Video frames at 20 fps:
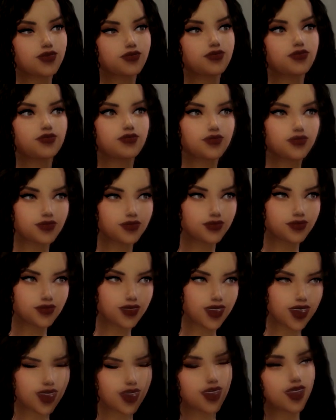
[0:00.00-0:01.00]
Tem umas
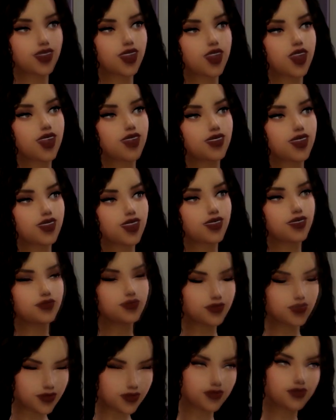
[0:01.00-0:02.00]
aqui que, pelo amor
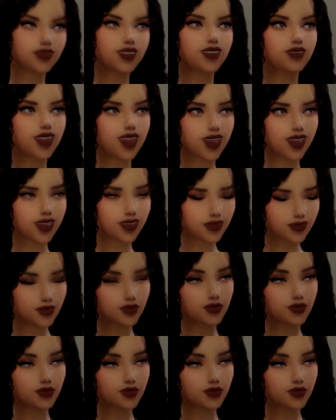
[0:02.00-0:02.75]
de Deus.